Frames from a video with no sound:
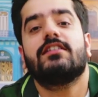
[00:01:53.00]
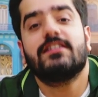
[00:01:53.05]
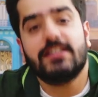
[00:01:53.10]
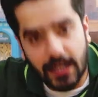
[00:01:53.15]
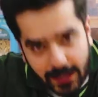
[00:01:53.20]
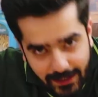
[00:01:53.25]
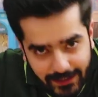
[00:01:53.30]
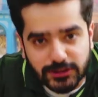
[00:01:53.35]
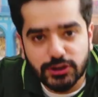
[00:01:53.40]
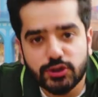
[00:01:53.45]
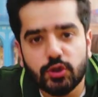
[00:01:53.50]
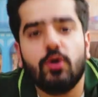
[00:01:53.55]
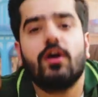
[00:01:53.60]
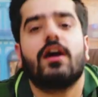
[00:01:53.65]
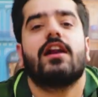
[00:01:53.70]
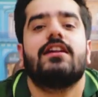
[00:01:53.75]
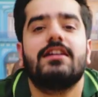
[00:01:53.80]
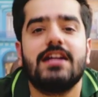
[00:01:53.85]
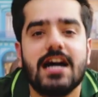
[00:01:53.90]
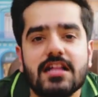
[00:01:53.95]
करण
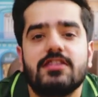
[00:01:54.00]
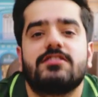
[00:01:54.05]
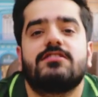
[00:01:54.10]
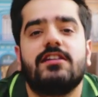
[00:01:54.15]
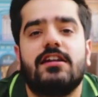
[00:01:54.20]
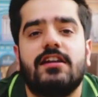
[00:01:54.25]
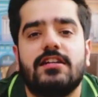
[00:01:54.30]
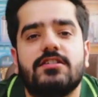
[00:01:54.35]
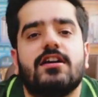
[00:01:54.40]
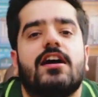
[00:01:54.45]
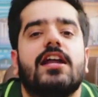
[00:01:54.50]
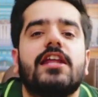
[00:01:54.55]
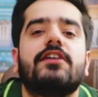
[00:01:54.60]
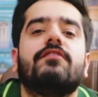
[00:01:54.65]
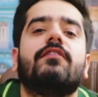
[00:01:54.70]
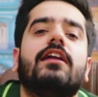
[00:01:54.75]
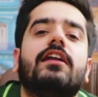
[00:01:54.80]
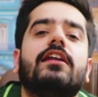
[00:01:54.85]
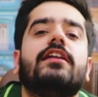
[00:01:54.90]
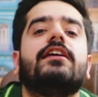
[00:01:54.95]
जौहर नाचने नचाने
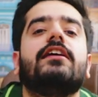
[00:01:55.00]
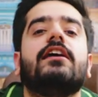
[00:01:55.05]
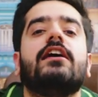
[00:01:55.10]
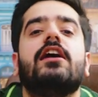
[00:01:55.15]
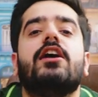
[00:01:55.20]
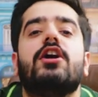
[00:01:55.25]
वाली